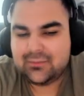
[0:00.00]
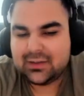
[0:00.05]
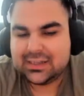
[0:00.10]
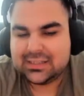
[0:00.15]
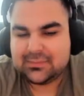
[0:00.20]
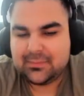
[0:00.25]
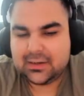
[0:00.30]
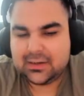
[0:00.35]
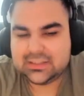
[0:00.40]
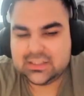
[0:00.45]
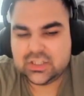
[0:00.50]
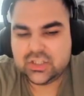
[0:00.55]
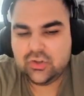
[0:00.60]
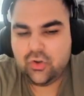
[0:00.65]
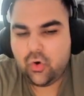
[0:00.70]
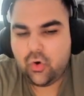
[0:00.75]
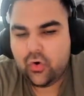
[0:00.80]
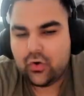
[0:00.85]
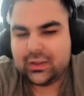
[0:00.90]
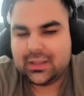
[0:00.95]
kasmak
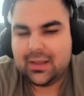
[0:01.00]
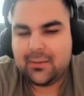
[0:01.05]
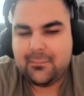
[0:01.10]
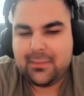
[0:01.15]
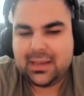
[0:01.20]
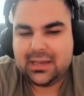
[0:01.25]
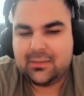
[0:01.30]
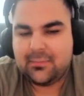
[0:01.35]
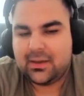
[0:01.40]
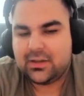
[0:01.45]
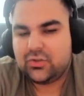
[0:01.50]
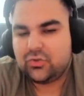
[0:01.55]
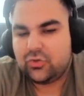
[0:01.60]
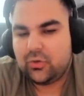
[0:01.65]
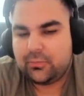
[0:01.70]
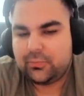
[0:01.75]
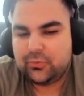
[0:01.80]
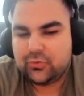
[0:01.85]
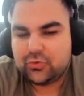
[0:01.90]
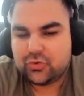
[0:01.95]
dışında oynayan belli başlı
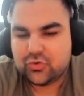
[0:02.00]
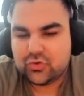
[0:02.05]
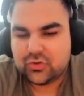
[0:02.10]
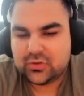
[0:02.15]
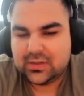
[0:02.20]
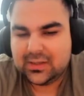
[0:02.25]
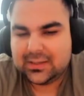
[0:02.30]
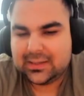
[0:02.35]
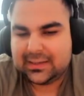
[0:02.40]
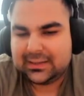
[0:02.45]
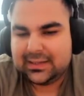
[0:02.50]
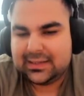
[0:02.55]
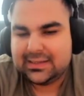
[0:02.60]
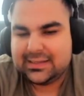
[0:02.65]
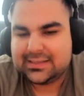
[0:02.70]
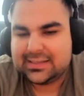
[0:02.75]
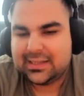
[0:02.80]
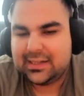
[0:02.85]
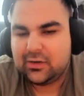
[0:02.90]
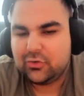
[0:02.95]
topluluk sunucusuna takılan
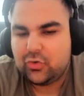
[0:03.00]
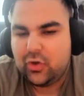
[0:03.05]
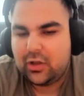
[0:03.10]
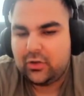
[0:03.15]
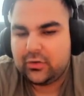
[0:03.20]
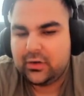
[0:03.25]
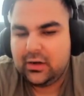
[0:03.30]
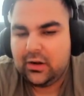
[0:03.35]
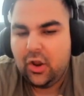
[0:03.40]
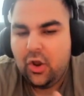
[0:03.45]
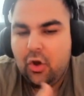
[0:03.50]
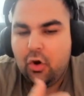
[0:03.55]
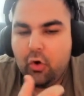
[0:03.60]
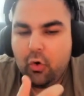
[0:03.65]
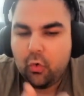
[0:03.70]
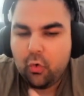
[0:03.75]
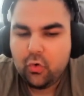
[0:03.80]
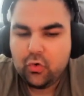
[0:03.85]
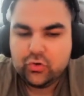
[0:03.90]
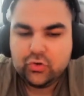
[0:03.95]
insanlar doğal olarak
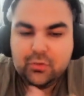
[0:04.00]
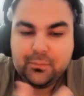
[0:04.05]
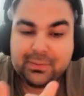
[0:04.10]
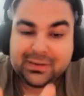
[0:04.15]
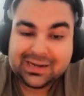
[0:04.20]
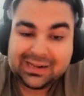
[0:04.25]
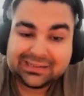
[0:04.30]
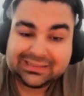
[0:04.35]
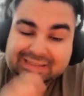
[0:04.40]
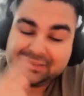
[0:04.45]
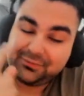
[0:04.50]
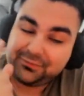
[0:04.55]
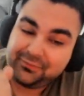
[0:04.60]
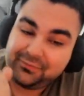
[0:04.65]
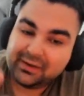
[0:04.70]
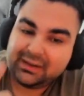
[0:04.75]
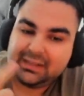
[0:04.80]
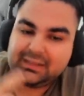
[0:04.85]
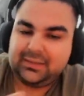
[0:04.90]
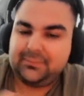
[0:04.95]
oyunu bıraktı.
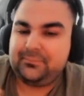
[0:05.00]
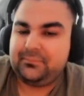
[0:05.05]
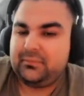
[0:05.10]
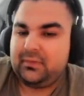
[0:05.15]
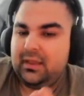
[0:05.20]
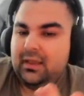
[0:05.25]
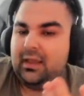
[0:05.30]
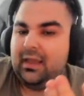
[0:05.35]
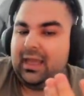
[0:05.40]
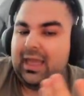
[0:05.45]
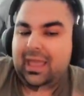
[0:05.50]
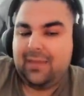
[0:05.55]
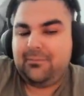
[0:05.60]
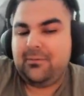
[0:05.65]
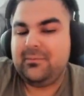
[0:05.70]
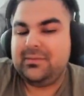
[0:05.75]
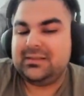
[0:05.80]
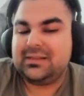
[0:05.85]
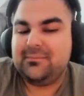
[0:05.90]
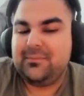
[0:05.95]
Fakat
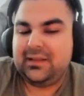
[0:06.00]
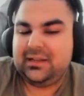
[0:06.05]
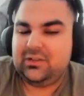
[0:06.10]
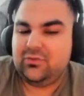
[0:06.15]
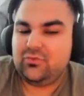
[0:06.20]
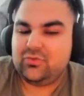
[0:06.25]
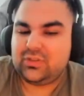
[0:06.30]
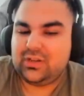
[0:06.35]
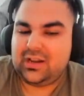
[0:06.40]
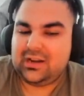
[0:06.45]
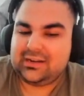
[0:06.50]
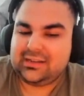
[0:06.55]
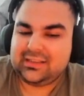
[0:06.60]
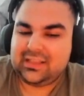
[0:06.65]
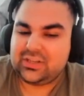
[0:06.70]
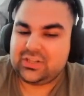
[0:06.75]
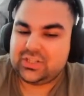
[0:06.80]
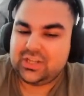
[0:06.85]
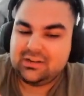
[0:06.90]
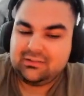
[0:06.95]
Hepimizin bildiği üzere
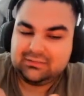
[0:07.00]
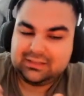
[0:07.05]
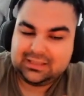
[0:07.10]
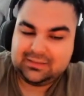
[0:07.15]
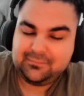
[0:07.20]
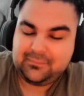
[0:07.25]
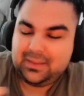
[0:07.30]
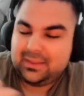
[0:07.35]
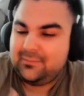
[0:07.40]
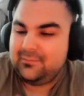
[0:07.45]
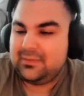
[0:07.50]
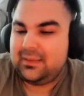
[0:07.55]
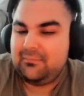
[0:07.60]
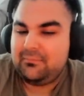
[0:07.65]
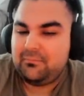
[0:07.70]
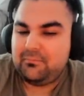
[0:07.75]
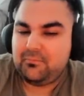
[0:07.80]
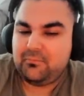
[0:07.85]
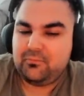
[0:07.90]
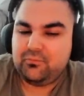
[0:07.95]
arkadaşlar ki benim de
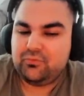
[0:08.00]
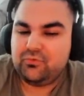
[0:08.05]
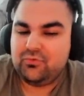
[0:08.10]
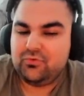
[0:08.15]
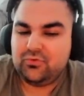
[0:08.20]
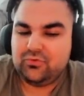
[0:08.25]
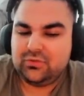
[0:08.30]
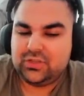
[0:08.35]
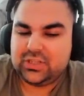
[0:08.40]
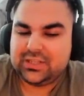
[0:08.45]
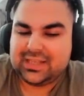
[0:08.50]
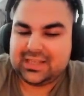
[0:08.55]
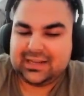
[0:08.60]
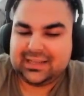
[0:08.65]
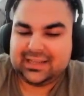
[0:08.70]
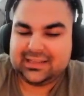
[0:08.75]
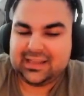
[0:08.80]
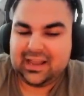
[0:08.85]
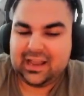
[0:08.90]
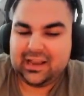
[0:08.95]
bu
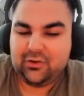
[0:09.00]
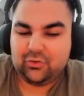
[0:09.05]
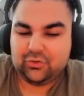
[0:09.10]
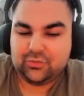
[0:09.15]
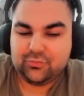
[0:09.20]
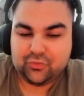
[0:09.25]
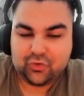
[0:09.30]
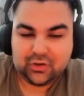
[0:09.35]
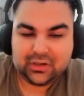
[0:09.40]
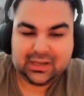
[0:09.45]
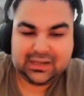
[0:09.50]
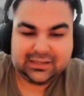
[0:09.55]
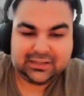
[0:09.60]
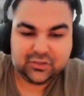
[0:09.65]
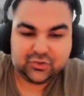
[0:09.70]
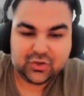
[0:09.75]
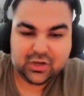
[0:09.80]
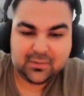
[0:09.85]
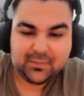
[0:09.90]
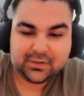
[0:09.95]
çizelgeye dahil olduğum
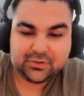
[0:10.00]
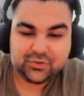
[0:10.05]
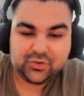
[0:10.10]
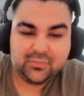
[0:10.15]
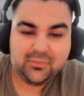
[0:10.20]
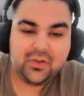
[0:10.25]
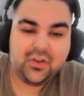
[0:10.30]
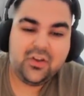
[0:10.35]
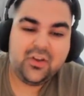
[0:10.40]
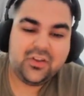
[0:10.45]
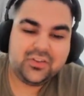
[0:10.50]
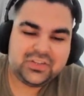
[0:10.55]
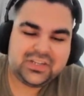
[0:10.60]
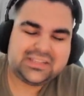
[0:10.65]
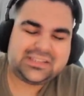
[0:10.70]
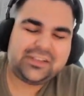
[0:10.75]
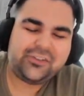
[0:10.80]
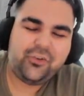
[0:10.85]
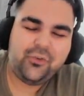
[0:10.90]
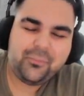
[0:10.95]
kolaylıkla söylemek istiyorum.
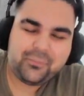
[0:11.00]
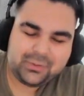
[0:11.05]
CSGO